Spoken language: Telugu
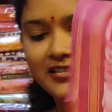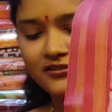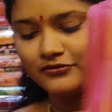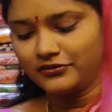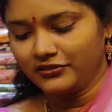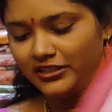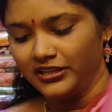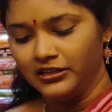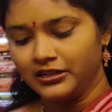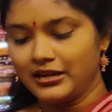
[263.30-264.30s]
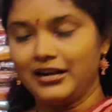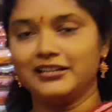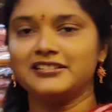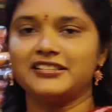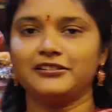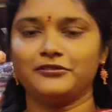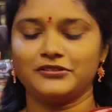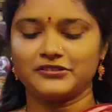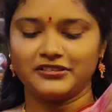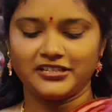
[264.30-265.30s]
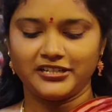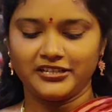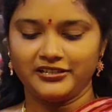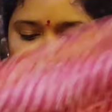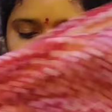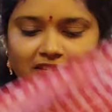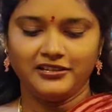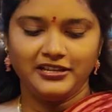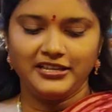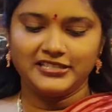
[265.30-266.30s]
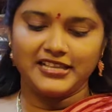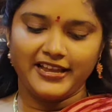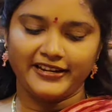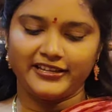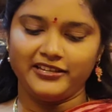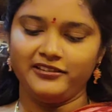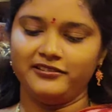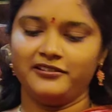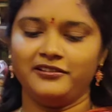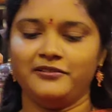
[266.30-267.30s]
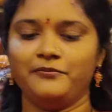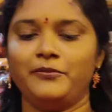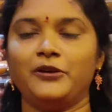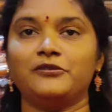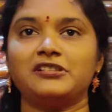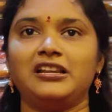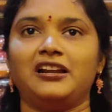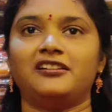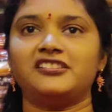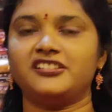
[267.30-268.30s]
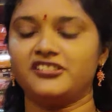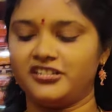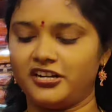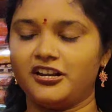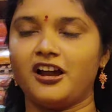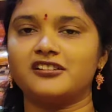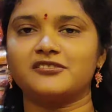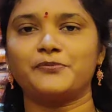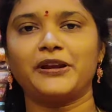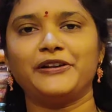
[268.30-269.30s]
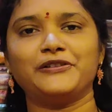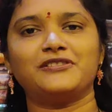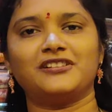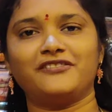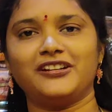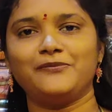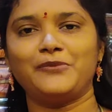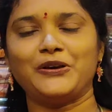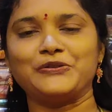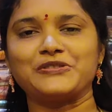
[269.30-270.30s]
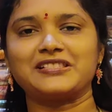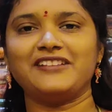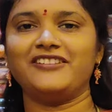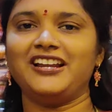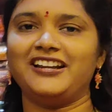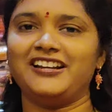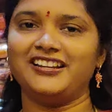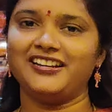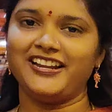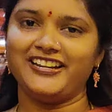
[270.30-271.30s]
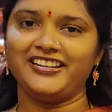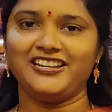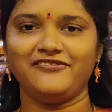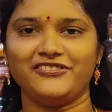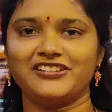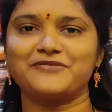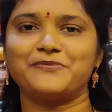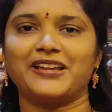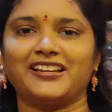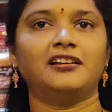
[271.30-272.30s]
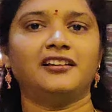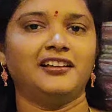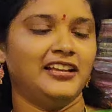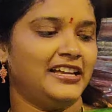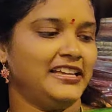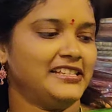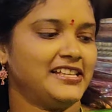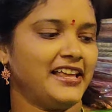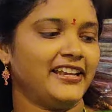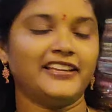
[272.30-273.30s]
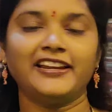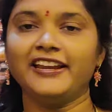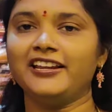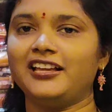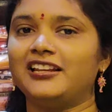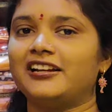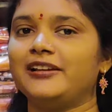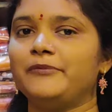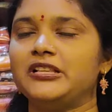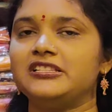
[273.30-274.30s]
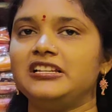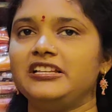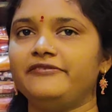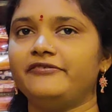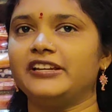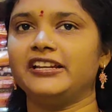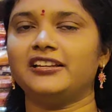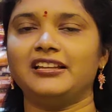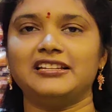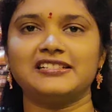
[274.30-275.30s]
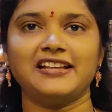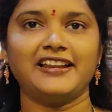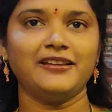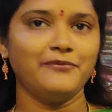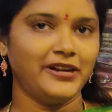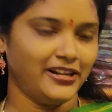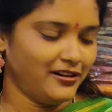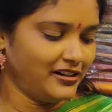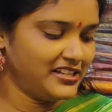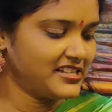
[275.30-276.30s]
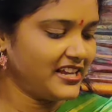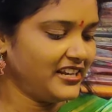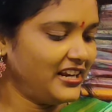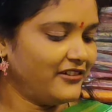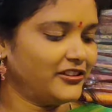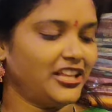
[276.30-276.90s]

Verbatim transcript: ఉంటుంది కాటన్ సిల్క్ వస్తుందండి ఈ శారీకి బ్లౌజ్ ఇలా చిన్న చిన్న డాట్స్ ప్రింట్ వచ్చినటువంటి బ్లౌజ్ సెవెన్ హండ్రెడ్ అండ్ నైంటీ నైన్ త్రీ ఫిఫ్టీ ఈ శారీ గ్రీన్ కలర్ అండి మంచి లీఫ్ గ్రీన్ కలర్ శారీ మిడిల్లో డిజైన్ ఇలా ఉంది